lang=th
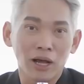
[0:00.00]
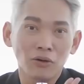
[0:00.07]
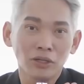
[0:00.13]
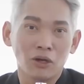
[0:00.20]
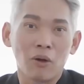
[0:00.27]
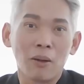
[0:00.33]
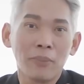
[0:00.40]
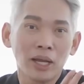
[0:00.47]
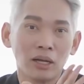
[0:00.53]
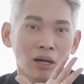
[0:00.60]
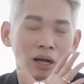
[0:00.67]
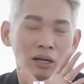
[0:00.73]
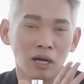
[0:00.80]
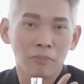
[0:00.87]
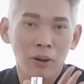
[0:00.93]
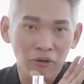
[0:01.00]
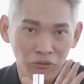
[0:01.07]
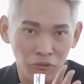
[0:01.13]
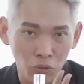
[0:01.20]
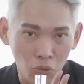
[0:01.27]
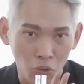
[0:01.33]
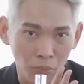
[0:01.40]
เนี่ยเขาเขียนว่าเป็น Eau de
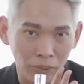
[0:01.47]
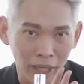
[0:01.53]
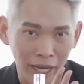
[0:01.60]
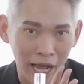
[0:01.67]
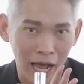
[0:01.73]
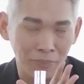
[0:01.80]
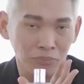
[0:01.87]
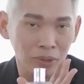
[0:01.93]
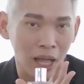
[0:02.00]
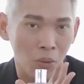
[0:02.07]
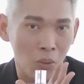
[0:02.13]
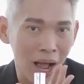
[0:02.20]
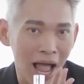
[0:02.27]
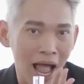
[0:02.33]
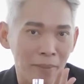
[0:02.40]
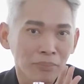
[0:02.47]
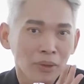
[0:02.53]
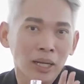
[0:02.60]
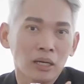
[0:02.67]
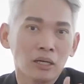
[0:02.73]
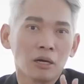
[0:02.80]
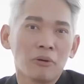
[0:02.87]
Parfum นะครับแต่ว่า
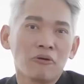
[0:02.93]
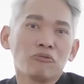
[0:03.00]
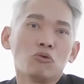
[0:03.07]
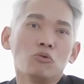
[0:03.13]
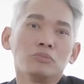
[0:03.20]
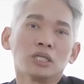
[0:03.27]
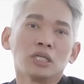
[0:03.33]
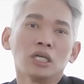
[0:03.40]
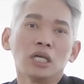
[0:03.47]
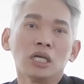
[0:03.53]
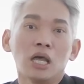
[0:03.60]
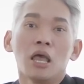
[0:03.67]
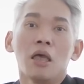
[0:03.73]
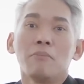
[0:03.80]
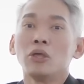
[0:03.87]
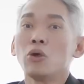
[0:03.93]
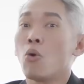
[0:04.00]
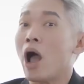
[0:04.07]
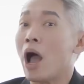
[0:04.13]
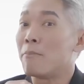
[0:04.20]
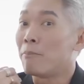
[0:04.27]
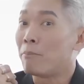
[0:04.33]
เป็น Eau de Parfum ที่มีค
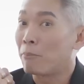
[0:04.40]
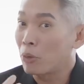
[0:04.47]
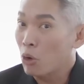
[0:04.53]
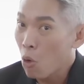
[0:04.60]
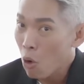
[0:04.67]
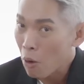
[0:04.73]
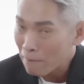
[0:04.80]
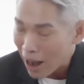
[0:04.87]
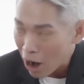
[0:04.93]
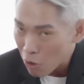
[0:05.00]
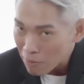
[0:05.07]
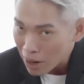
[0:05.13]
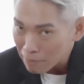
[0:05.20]
วามโปร่งเบา